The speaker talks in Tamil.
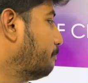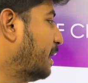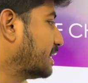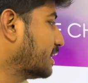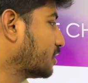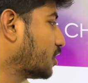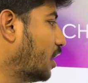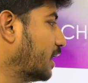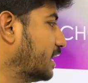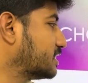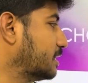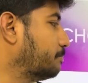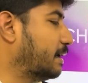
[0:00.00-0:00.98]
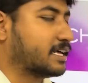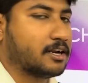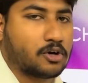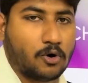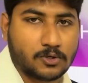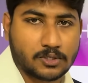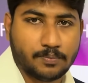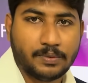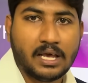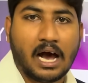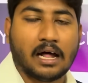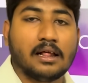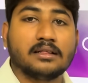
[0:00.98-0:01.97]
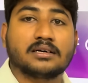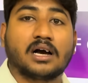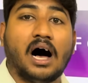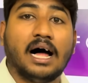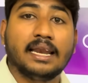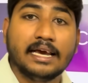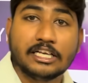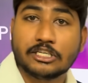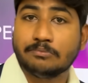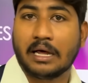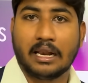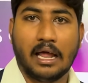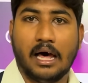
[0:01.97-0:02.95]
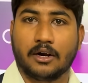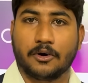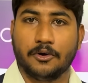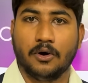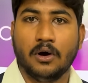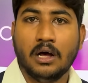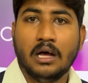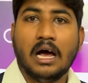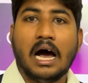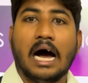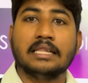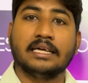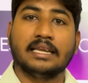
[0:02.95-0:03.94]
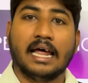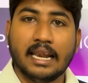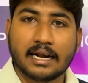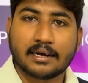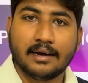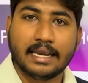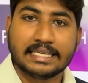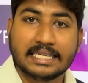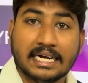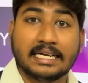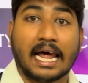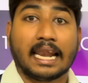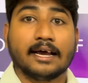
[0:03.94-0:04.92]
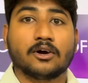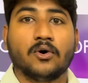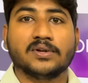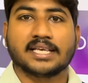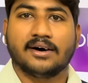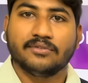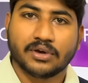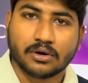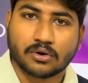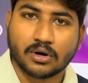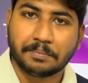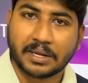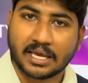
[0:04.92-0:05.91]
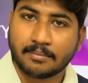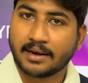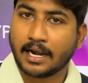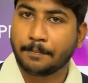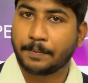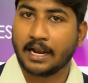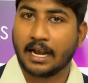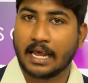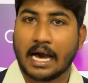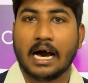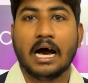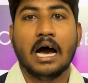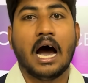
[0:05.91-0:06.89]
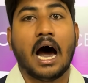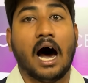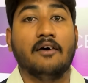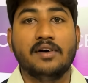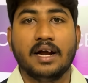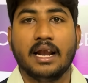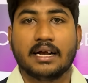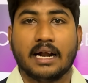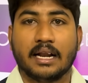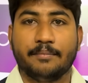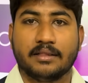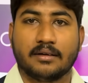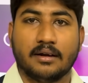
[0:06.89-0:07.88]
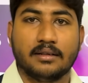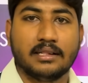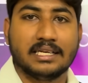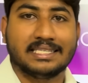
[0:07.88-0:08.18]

பெட்டர் காலேஜ் அண்ட் பெட்டர் கோர்ஸ் அதாவது காலேஜும் நல்லா இருக்கணும் அந்த நல்ல காலேஜில் நல்ல கோர்ஸ் ஆகும் இருக்கணும் அப்படிங்கிற மாதிரி நினைப்பீங்க இல்லையா அவங்களுக்கான மெத்தட் தான் இந்த